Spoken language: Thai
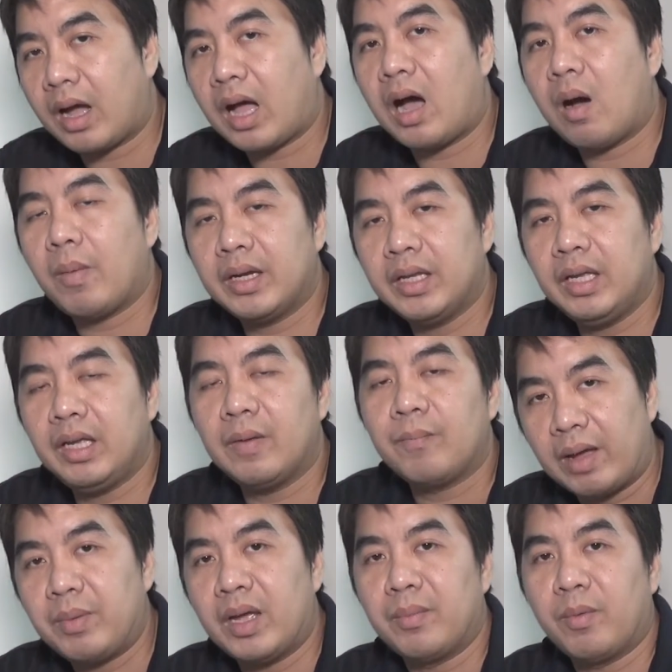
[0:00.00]
เข้าไปที่แฟ
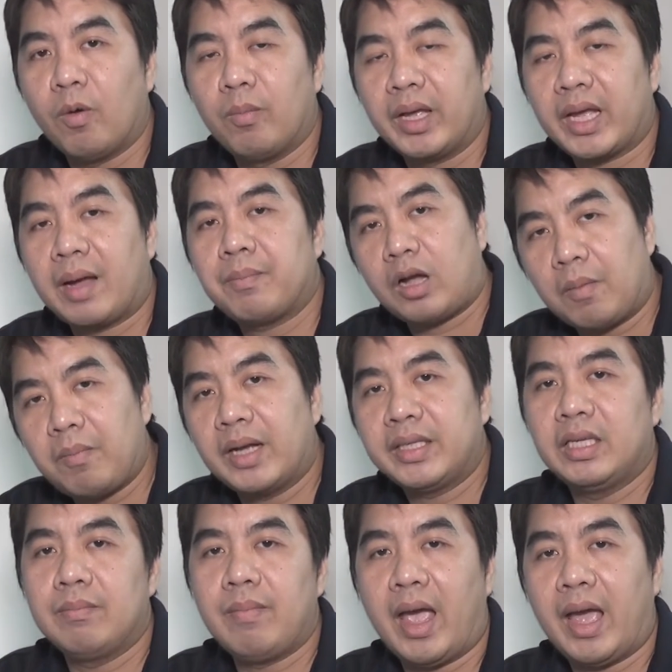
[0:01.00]
นเพจผมนะครับก๊อฟไอ
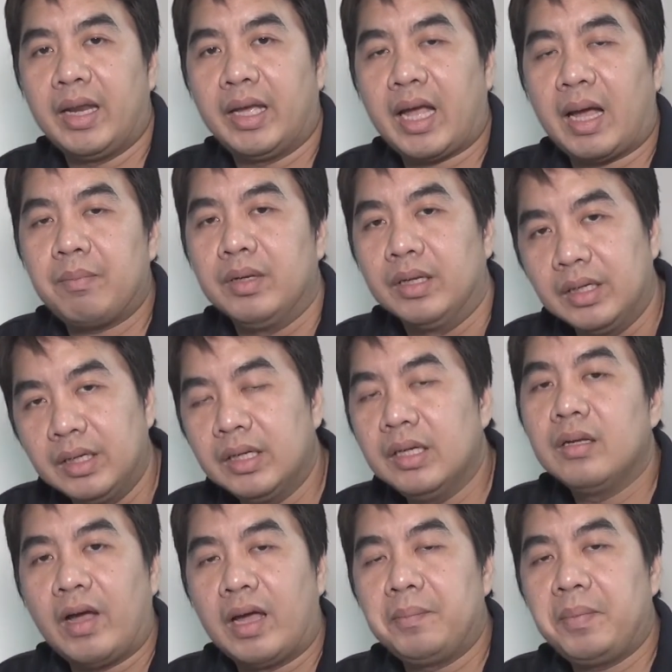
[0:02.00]
ทีแมนนะครับหรือ
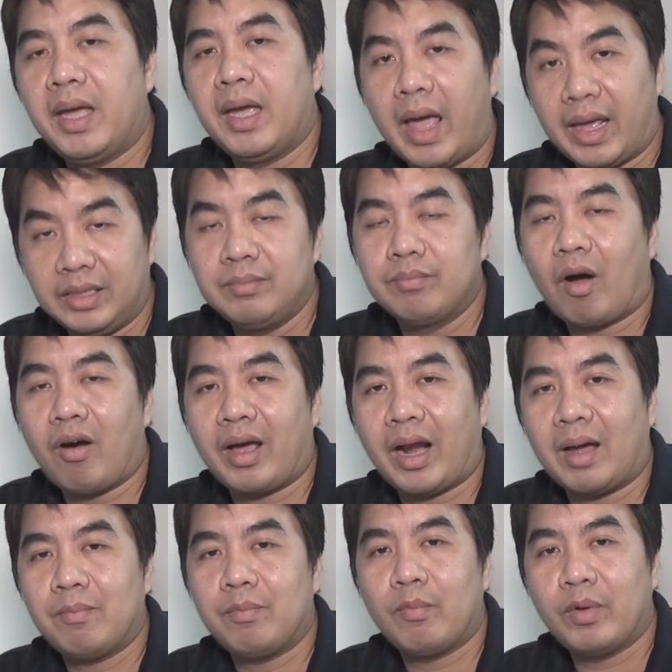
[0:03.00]
แฟนเพจแอดอินบ็อกค
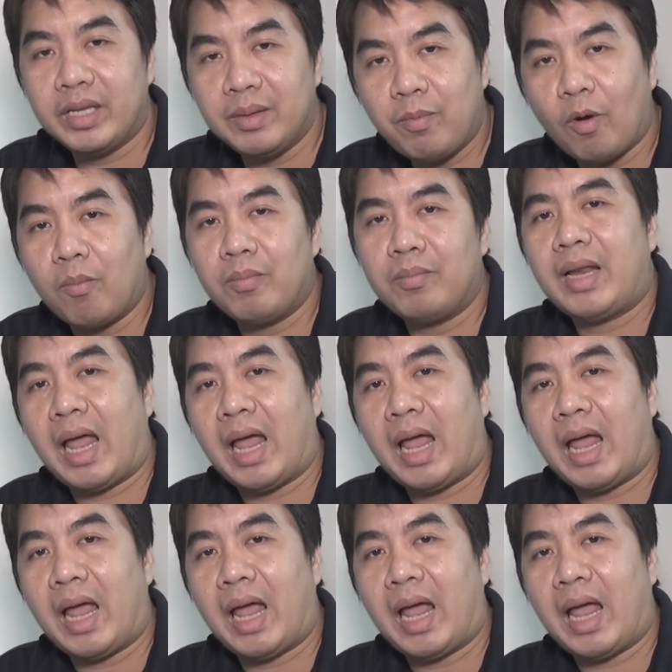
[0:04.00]
รับวันนี้ผม